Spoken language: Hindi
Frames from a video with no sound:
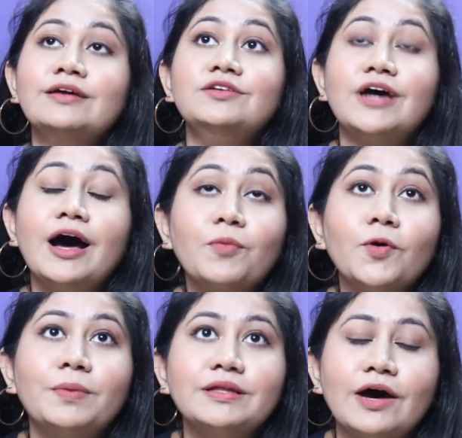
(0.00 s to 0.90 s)
जहाँ
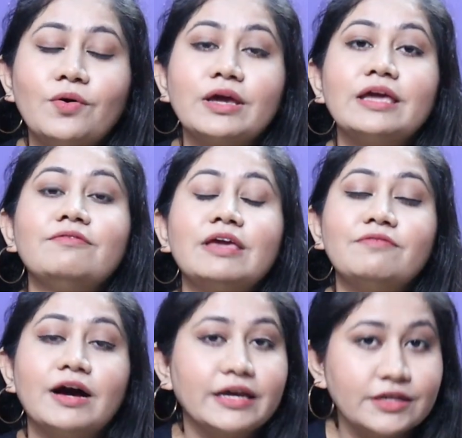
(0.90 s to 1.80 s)
आपको पता हो कि ये
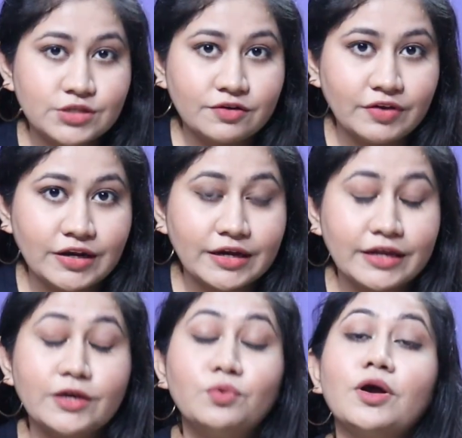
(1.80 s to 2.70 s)
वाकई अच्छा फील
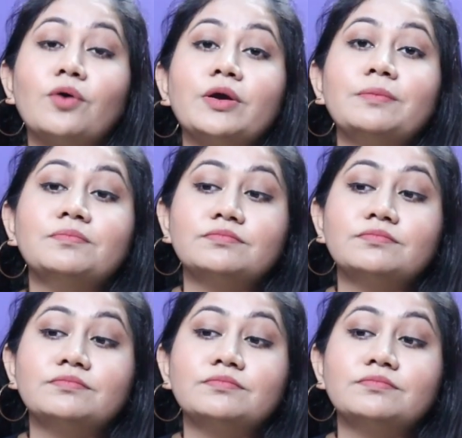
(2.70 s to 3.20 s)
करेंगे उनका कोई